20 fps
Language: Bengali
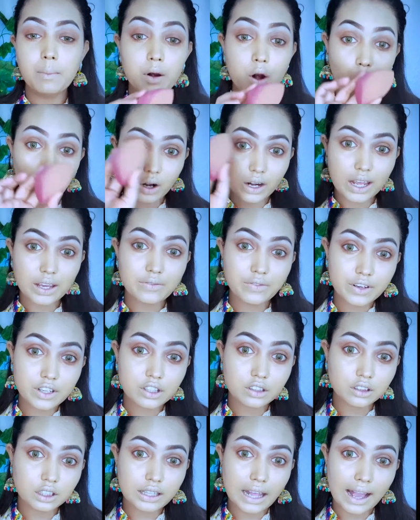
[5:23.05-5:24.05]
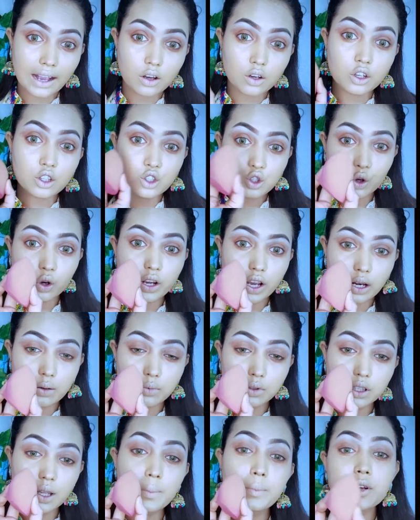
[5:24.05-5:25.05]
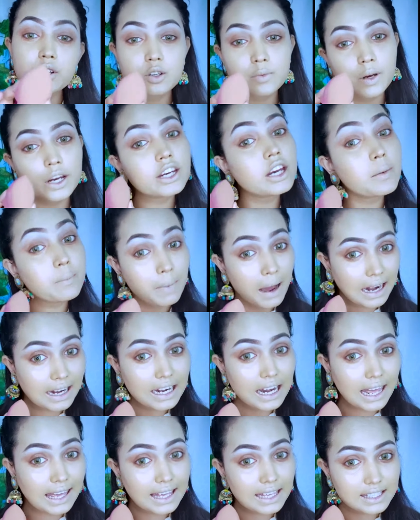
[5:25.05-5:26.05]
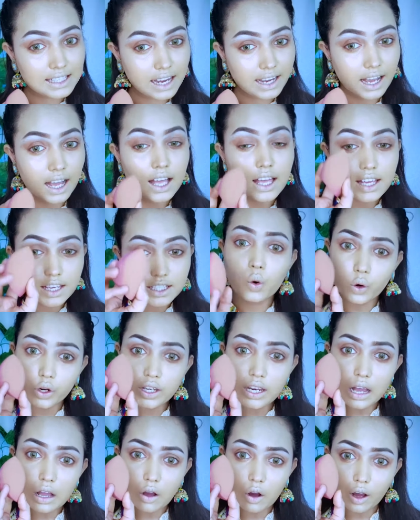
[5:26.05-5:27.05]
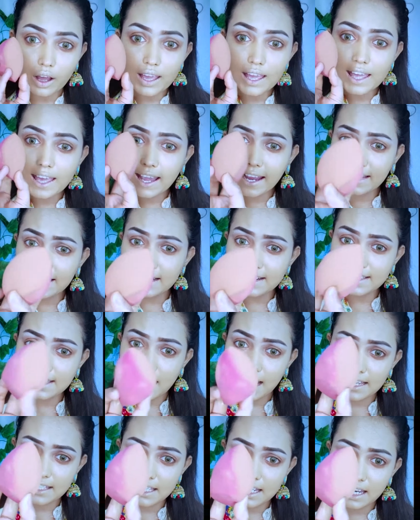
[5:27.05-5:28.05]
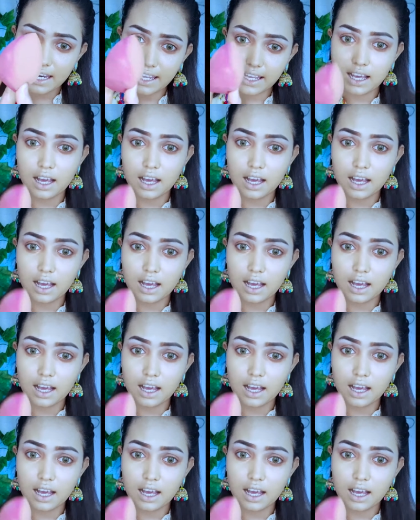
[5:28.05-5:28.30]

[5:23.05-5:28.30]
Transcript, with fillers: আমার অনেক ভিডিও তো দেখো চোখের মধ্যে বিউটি ব্লেন্ডার বাড়ি লেগা জায়গা ওইটা হয় এটার সাইজের